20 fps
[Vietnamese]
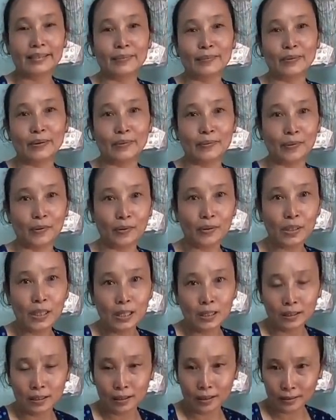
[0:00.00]
cái dịp cầu nói
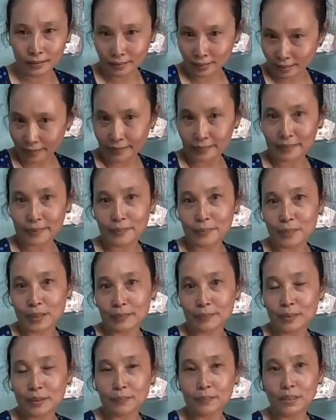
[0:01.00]
lớn nhất
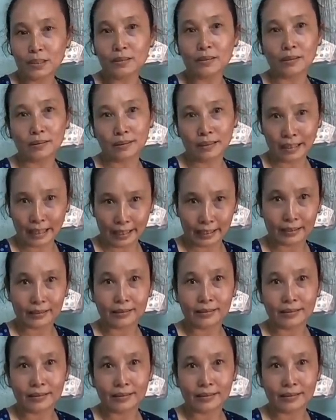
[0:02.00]
mới mới mới được như vậy.